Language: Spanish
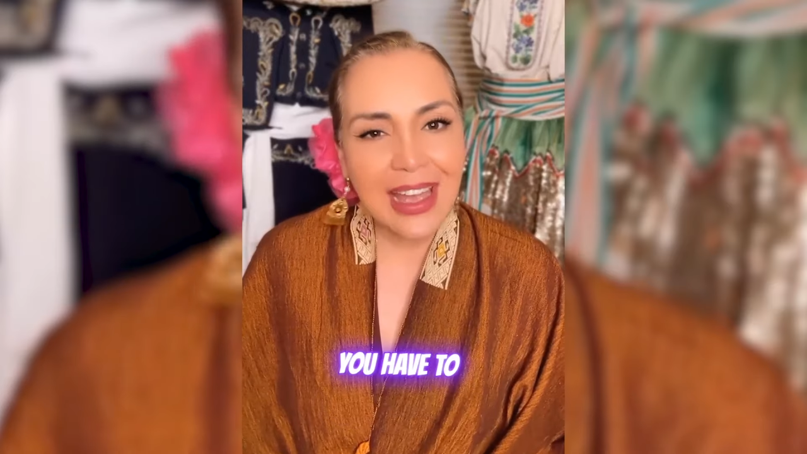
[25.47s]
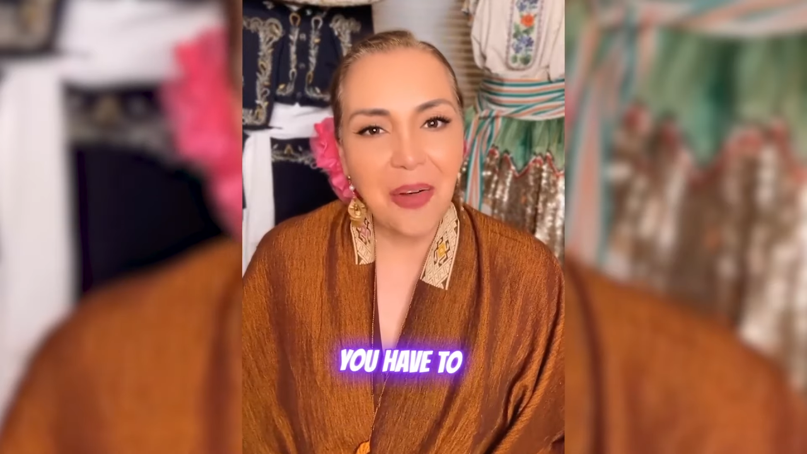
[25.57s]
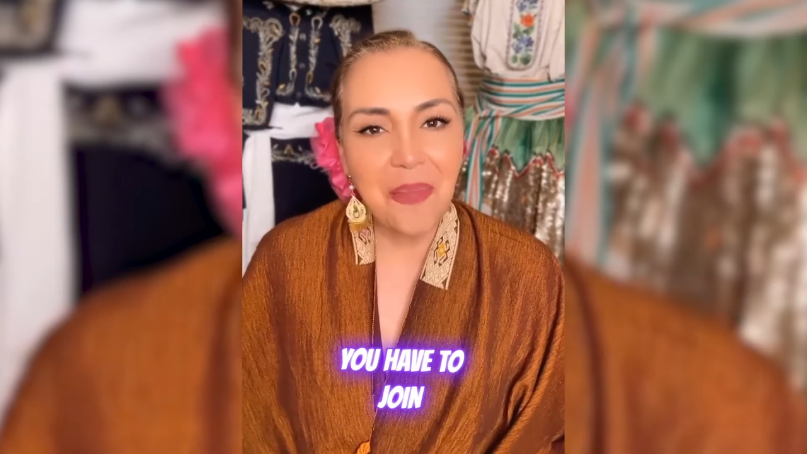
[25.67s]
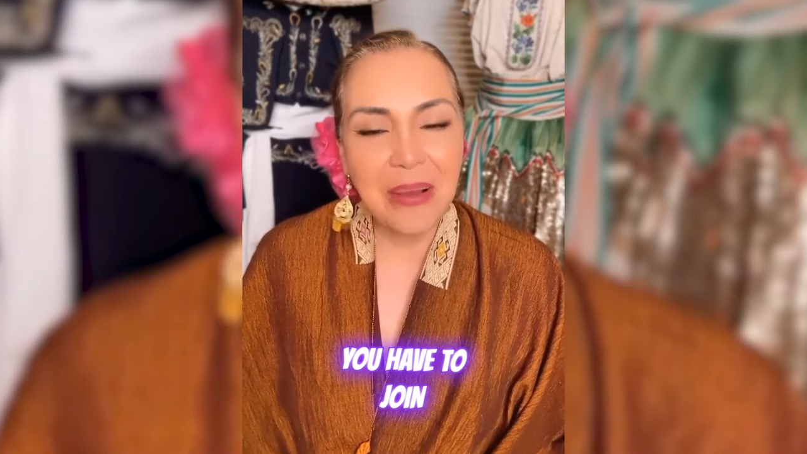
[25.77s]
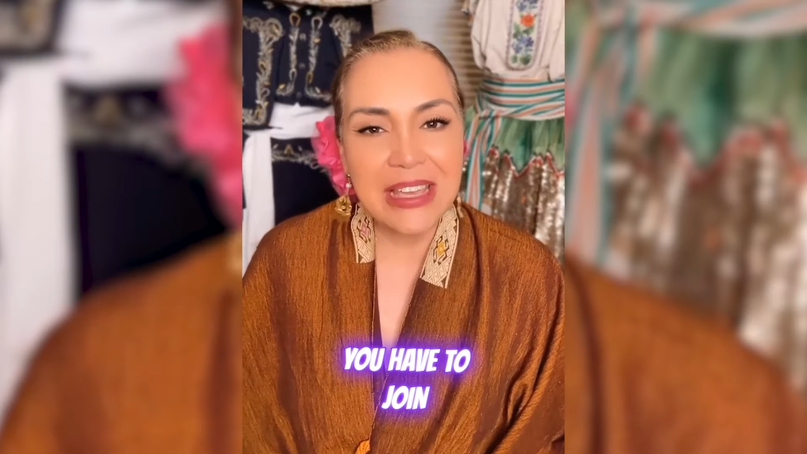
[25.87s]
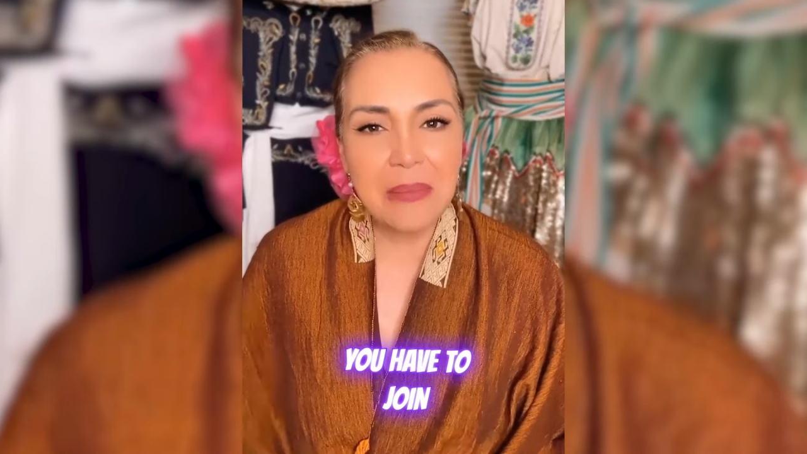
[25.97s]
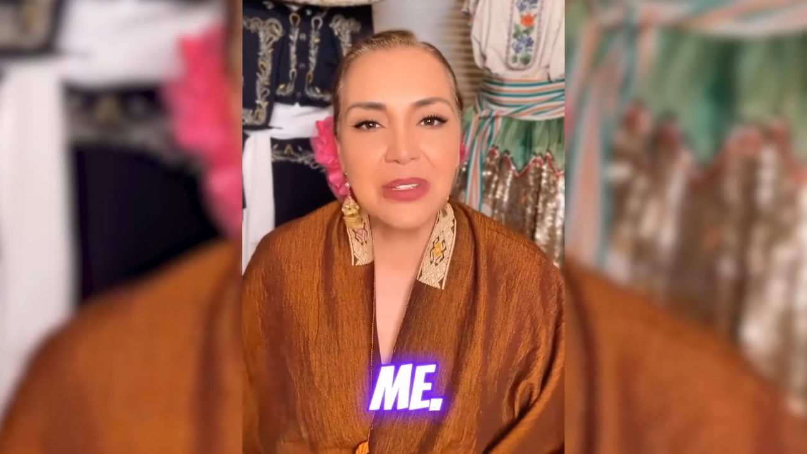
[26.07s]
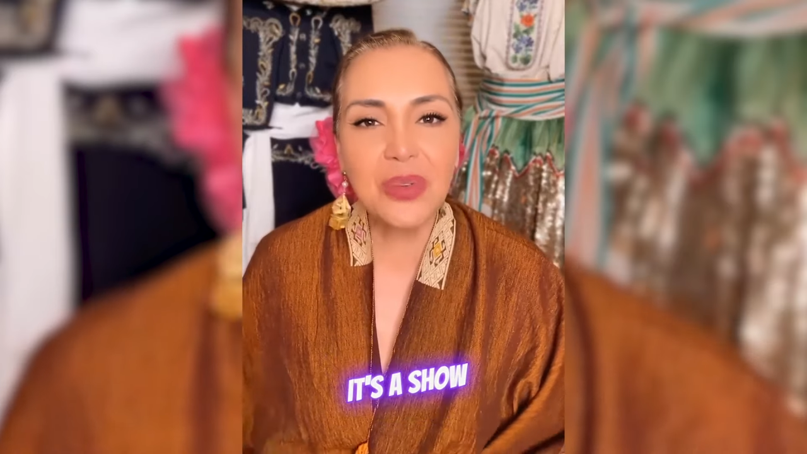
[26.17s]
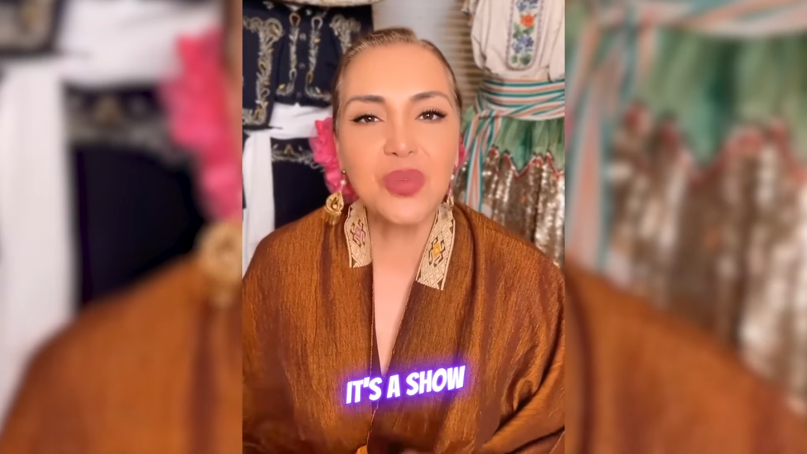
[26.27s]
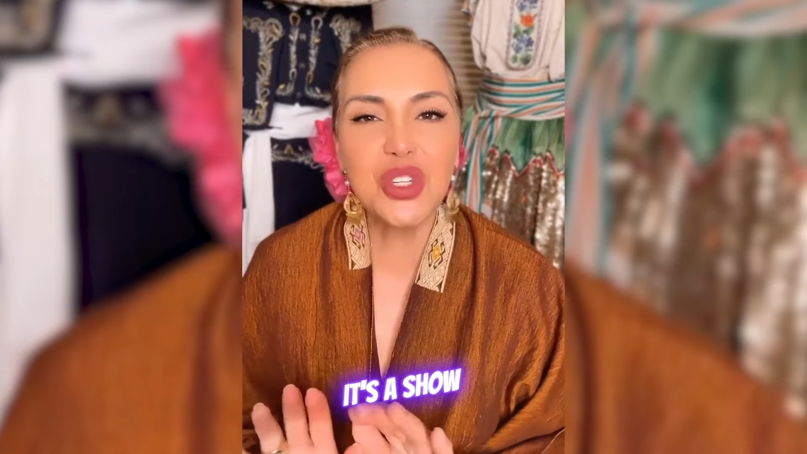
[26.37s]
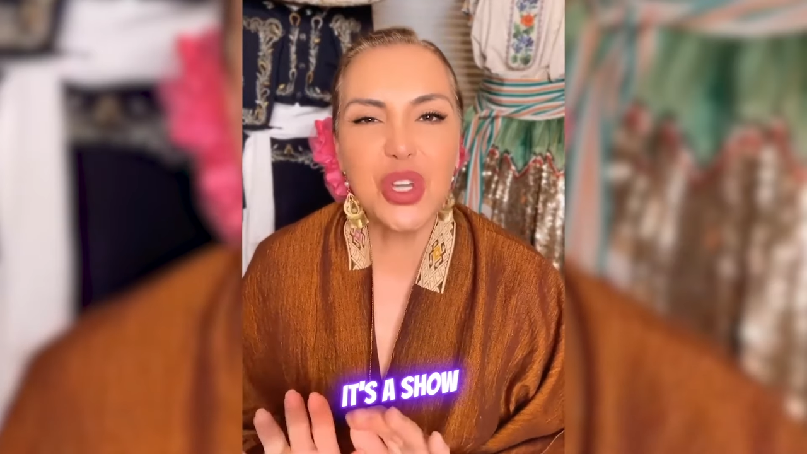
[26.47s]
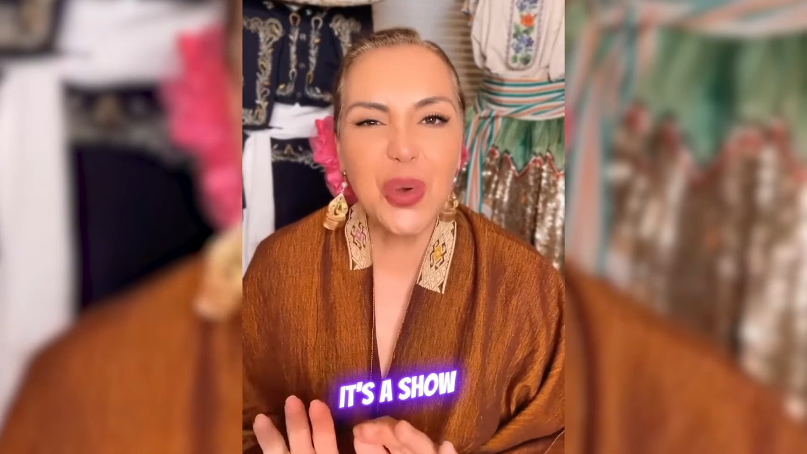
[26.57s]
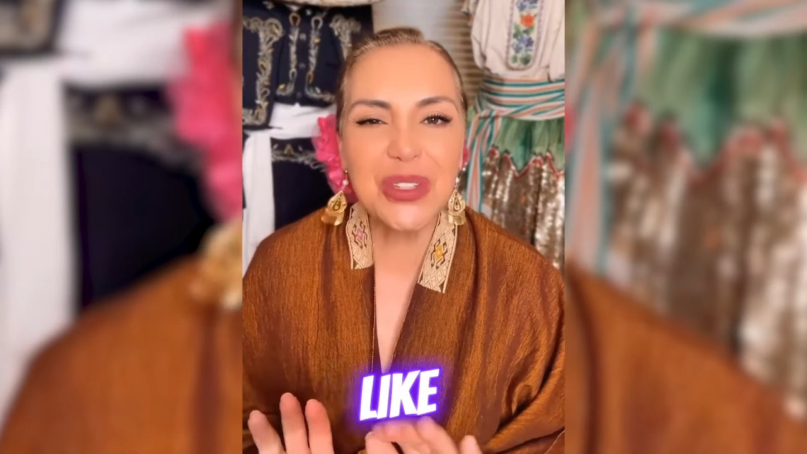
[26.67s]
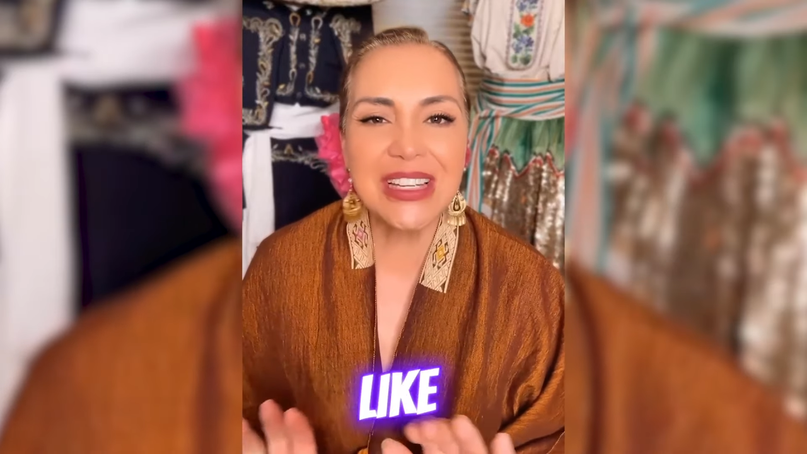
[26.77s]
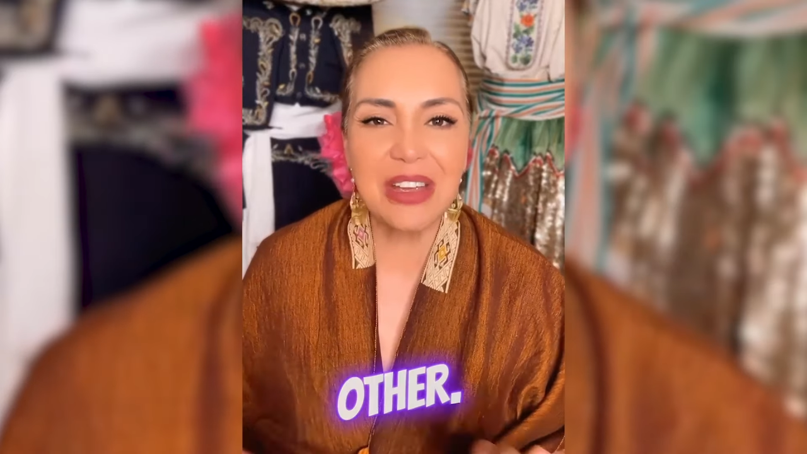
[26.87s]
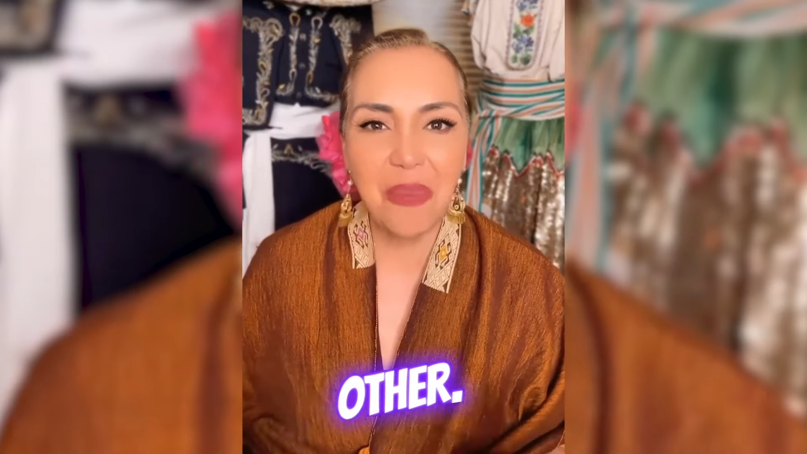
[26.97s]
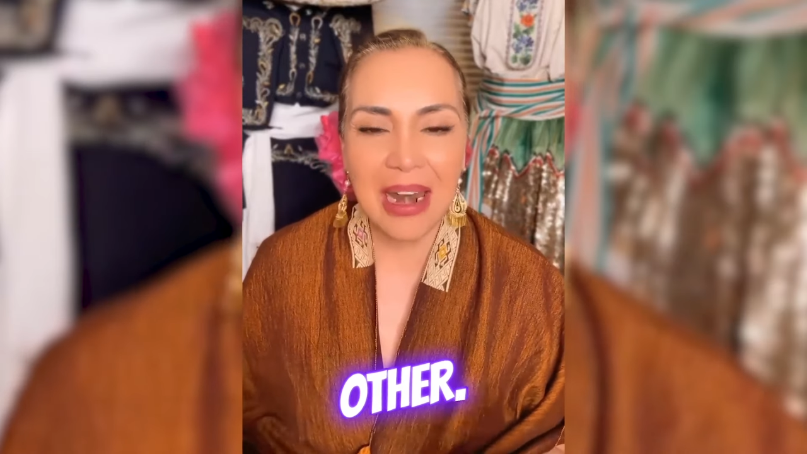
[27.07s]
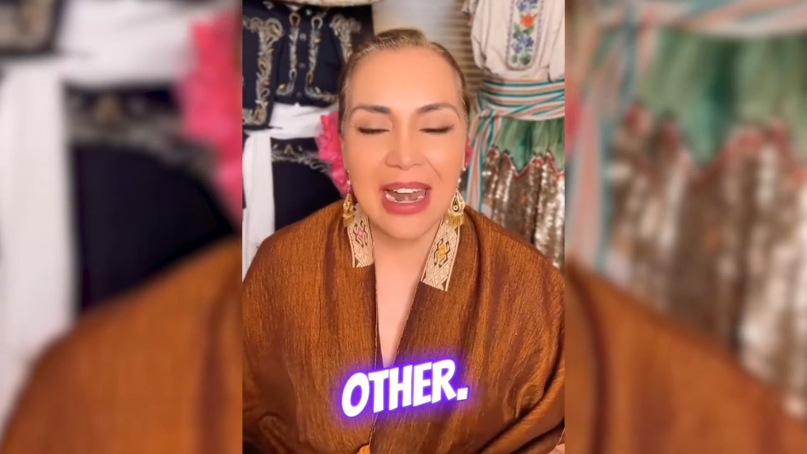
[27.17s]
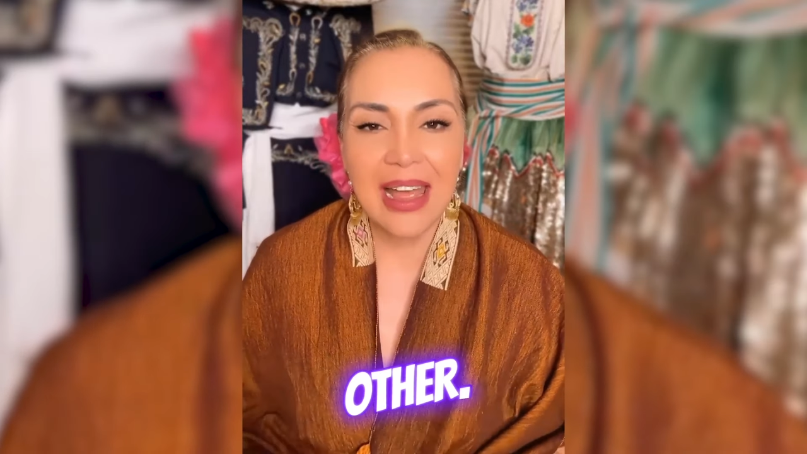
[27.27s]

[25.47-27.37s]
acompañarme, es un show sin igual